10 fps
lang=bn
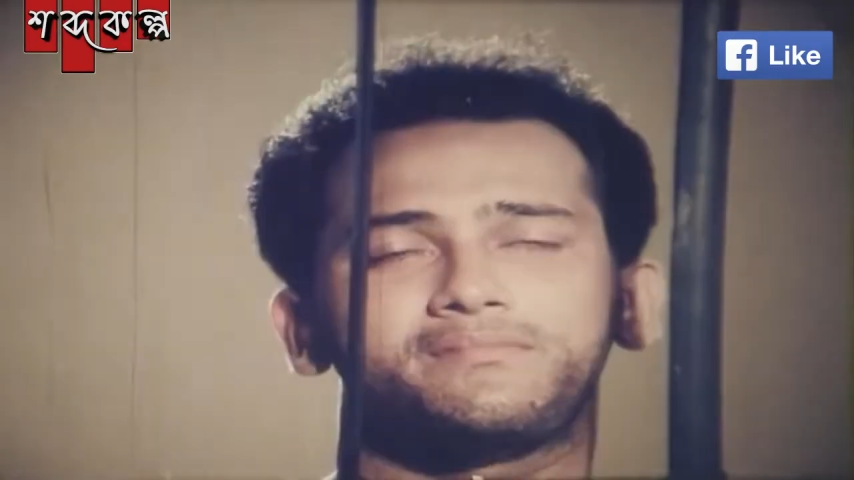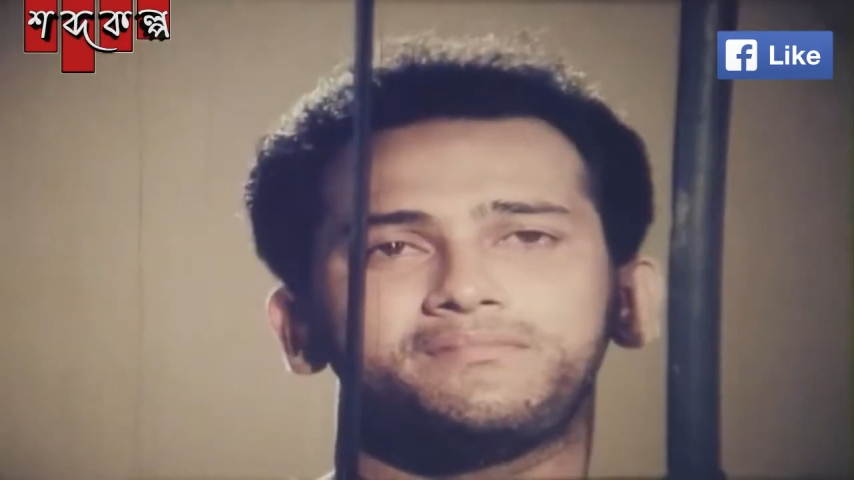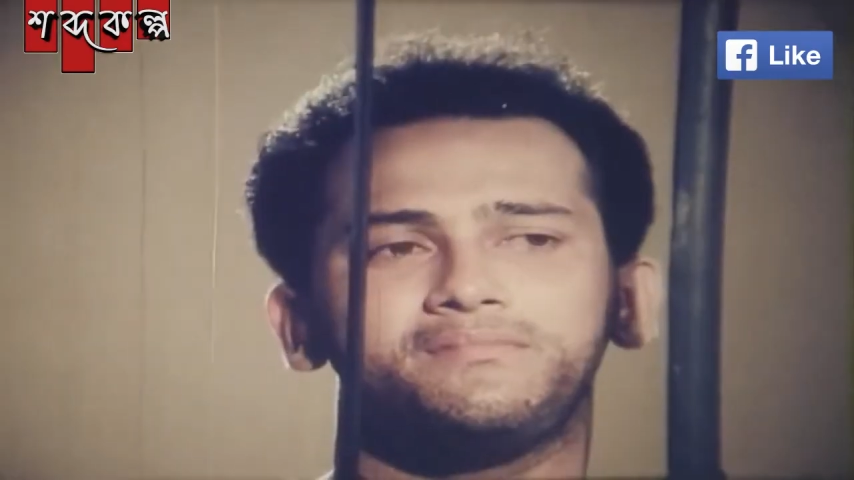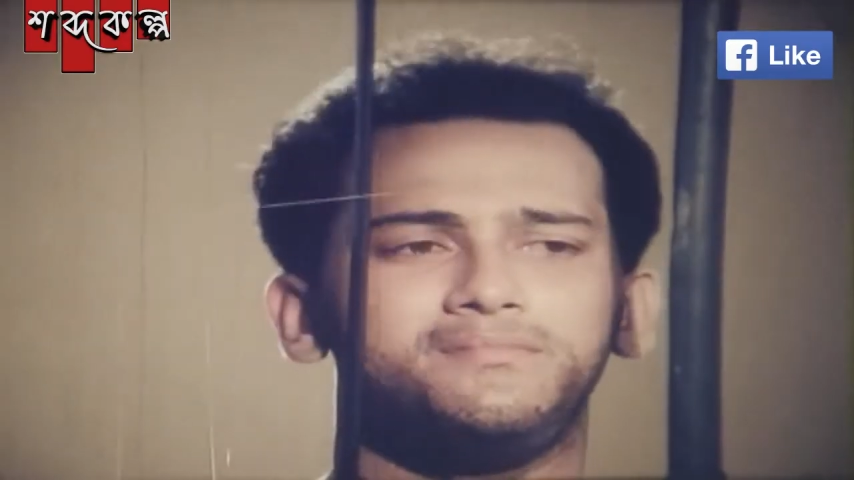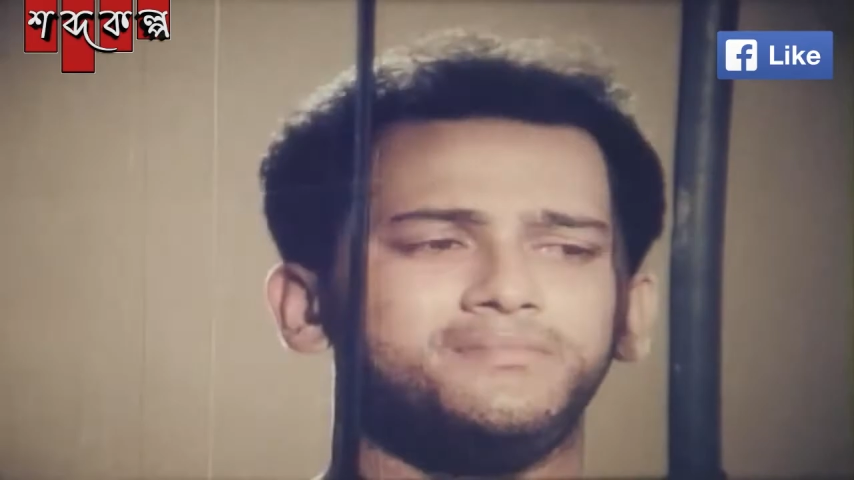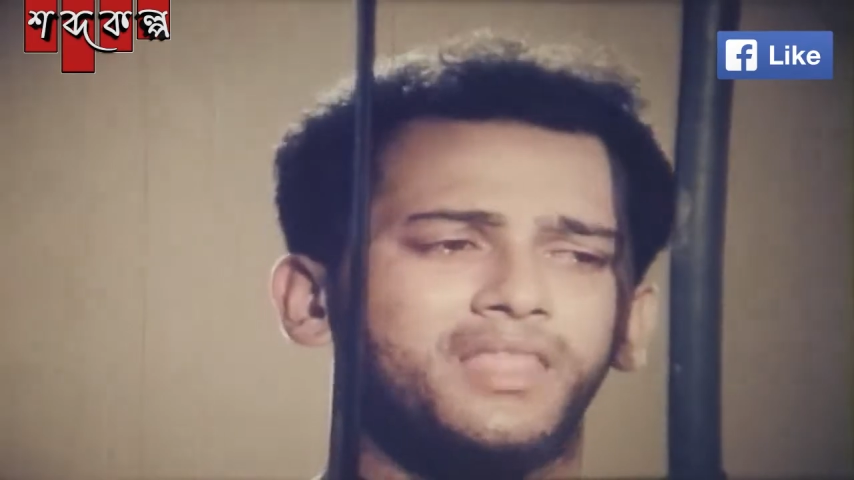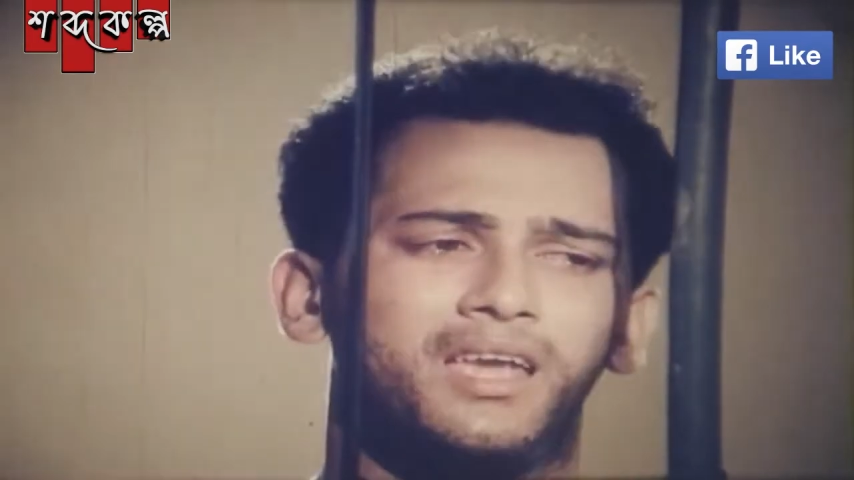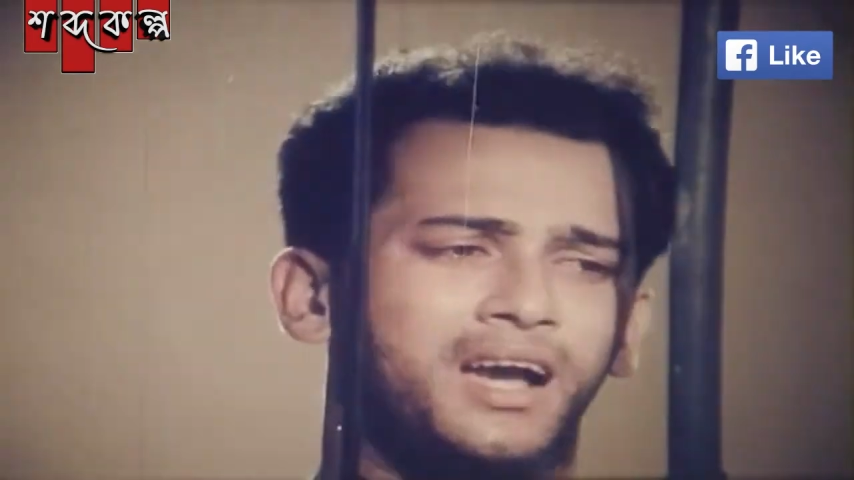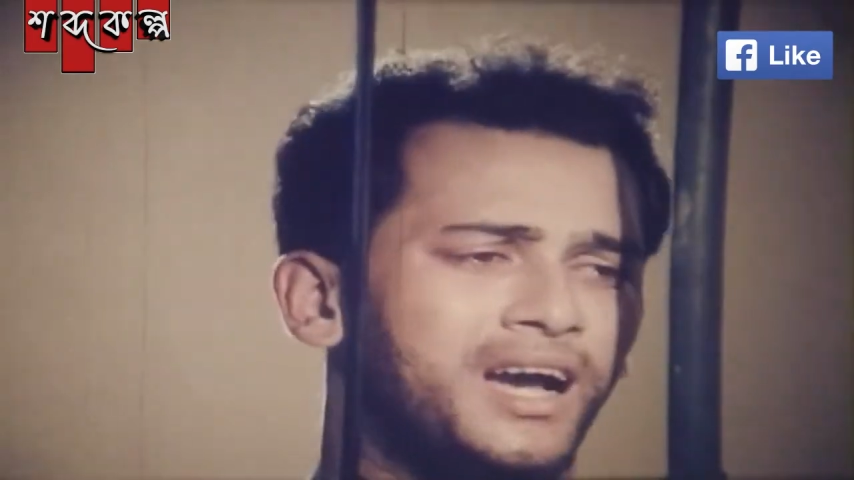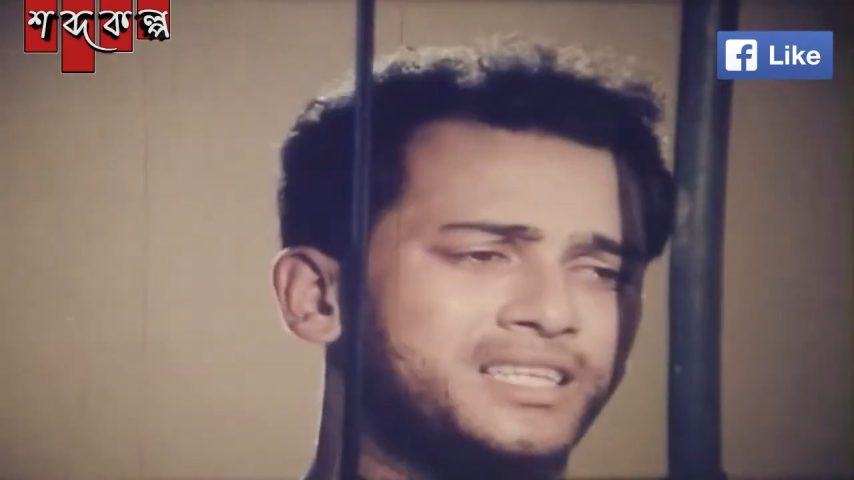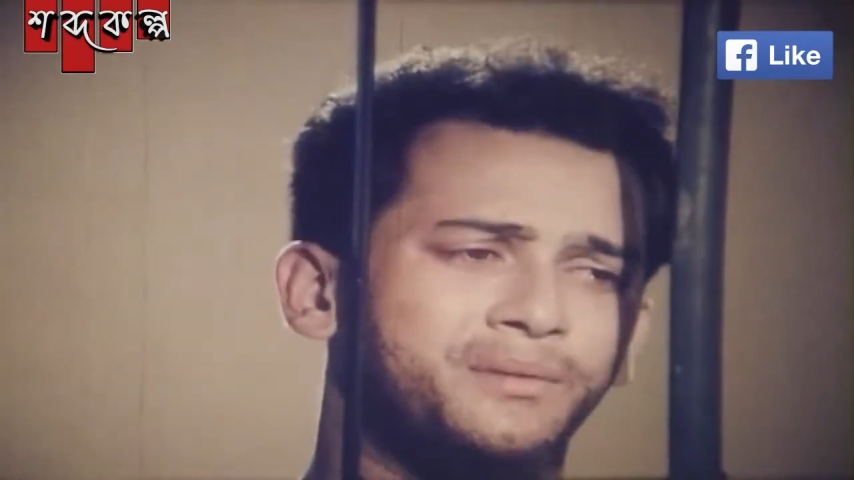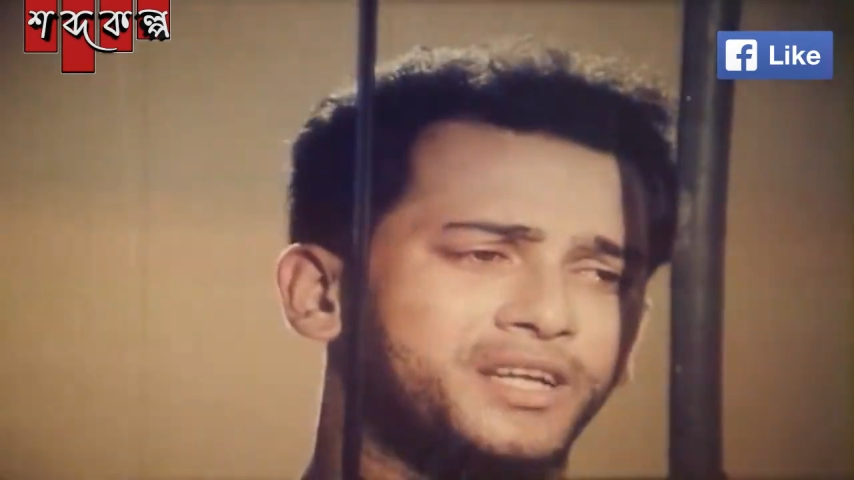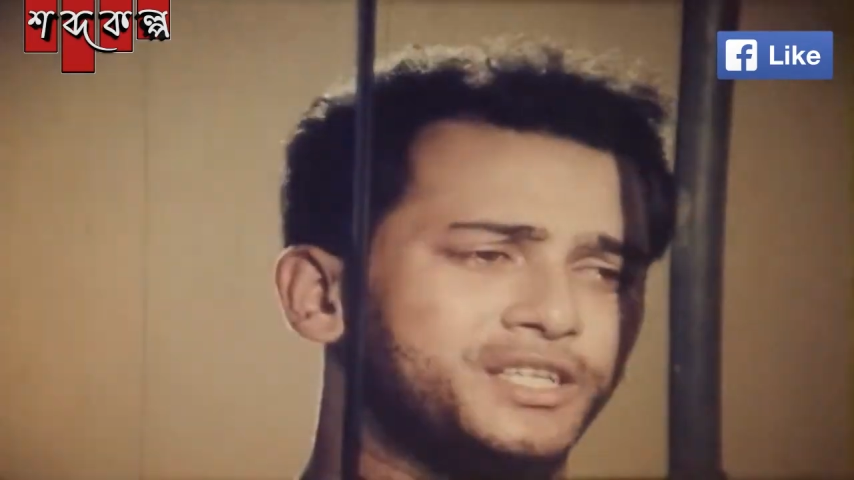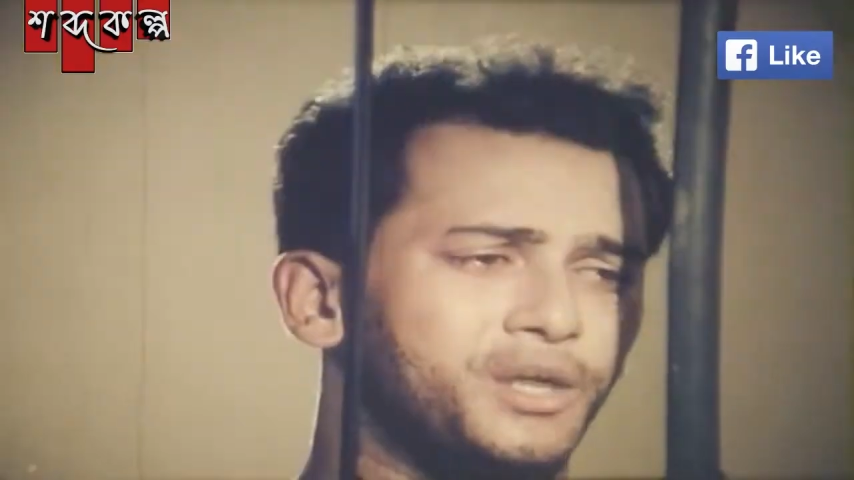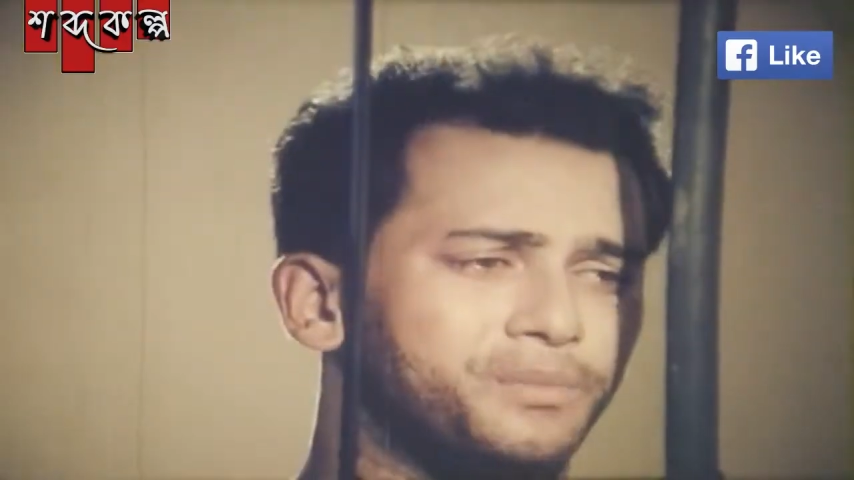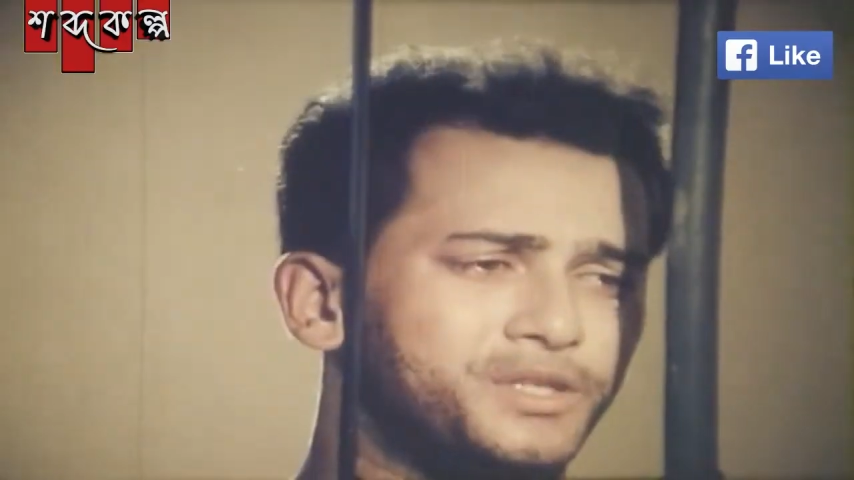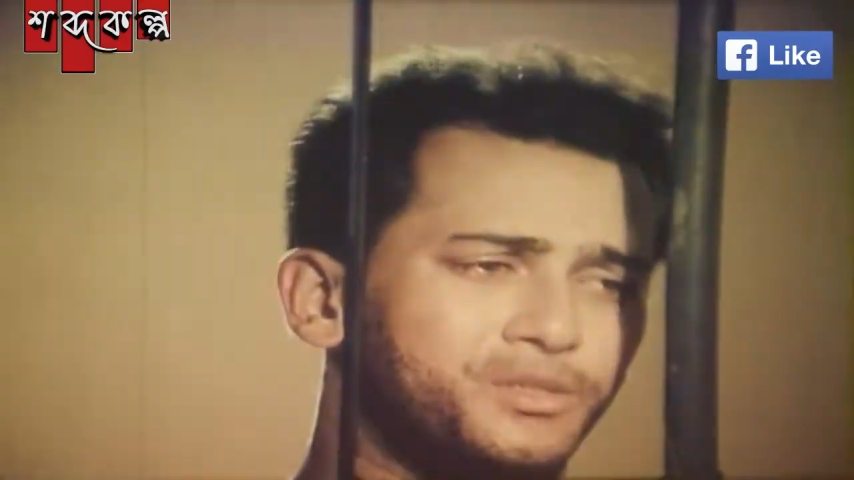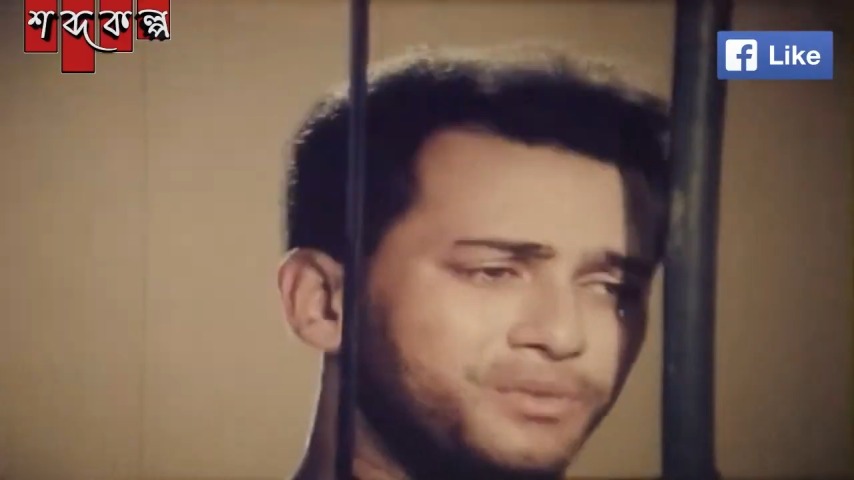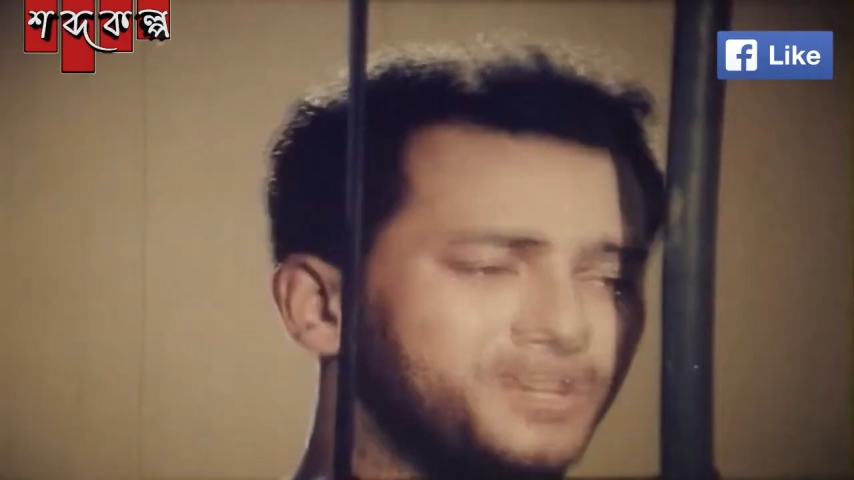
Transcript: আনুমানিক সকাল এগারোটায়